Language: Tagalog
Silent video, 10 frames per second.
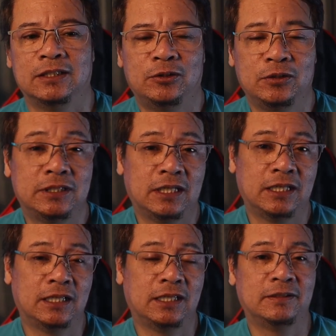dun
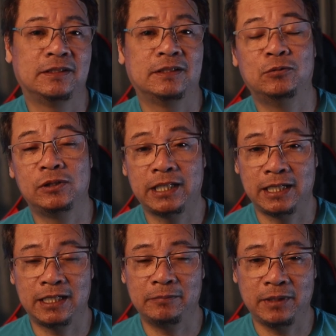sa
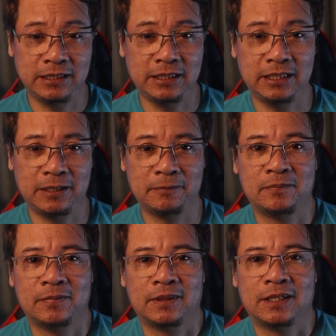multicam editing.
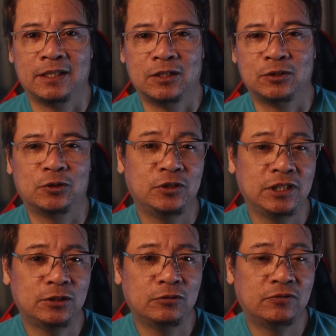So
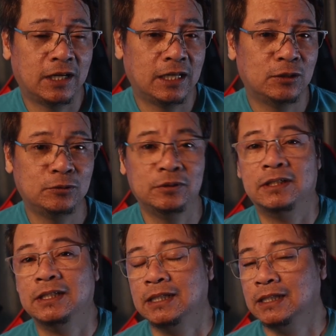you need to follow
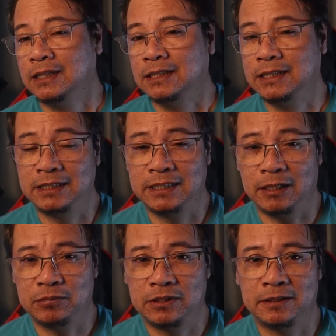these
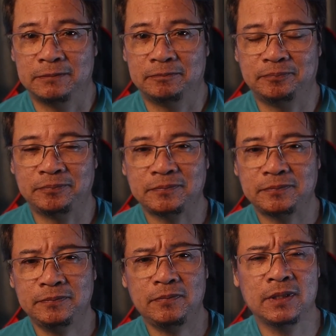steps.
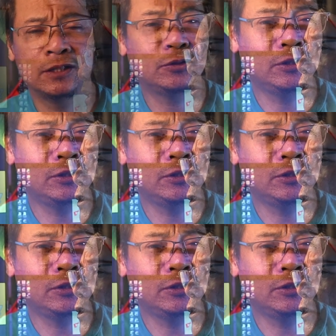So